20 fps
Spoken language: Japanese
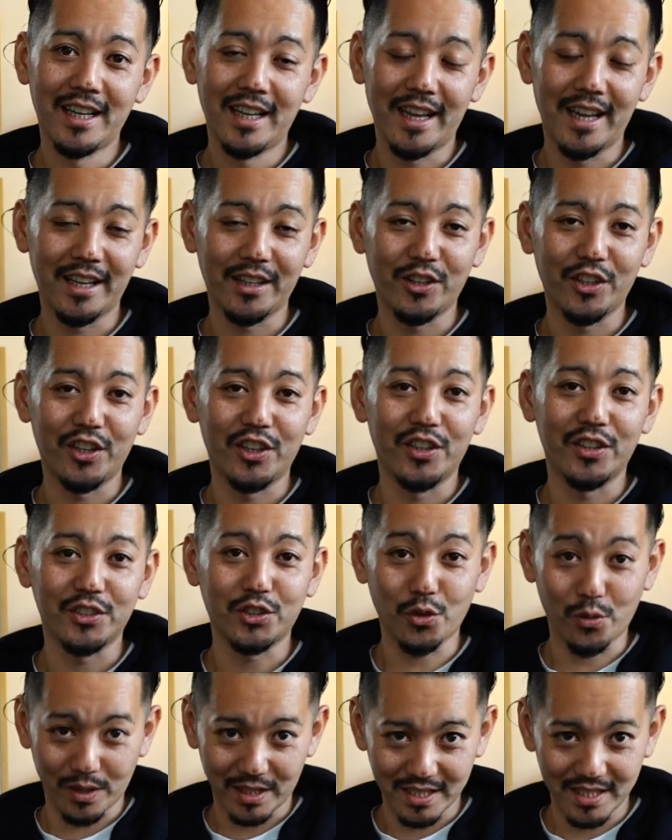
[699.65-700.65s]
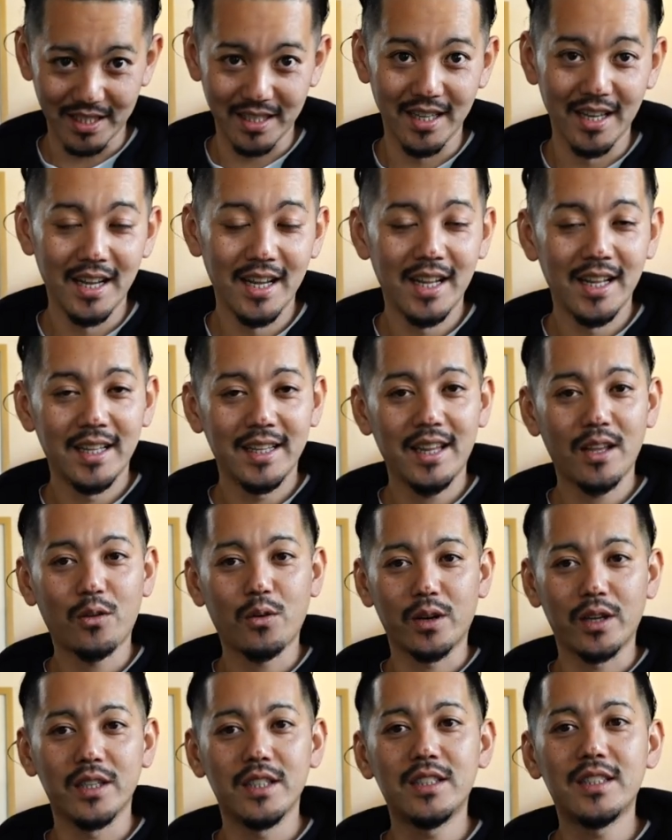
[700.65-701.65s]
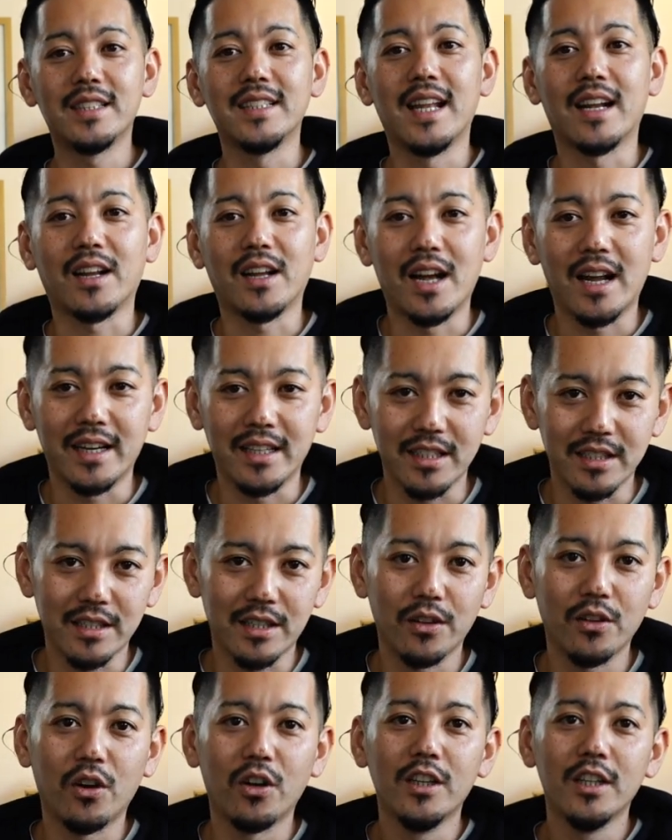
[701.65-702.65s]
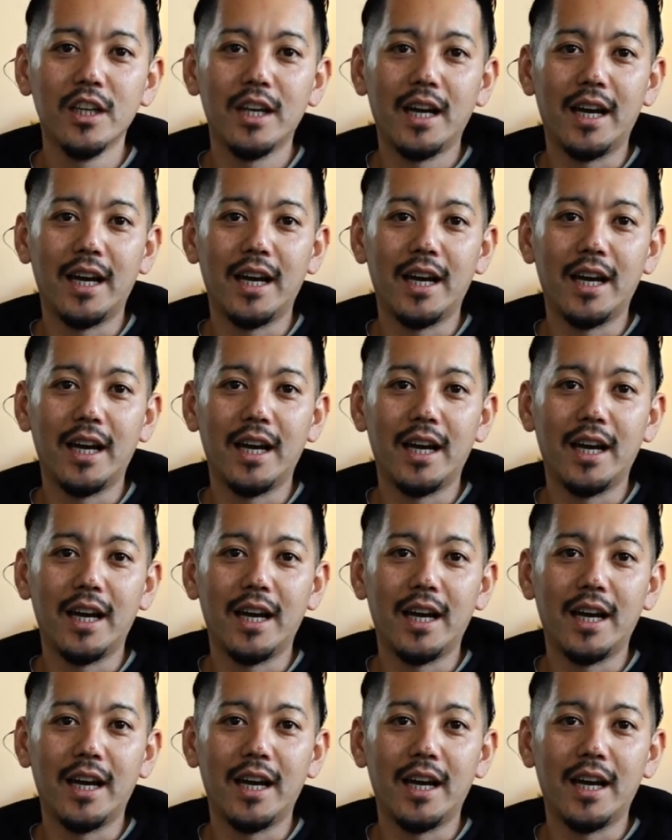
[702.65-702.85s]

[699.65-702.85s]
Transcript: えーと、と正月で、これいつになるかあれですけど、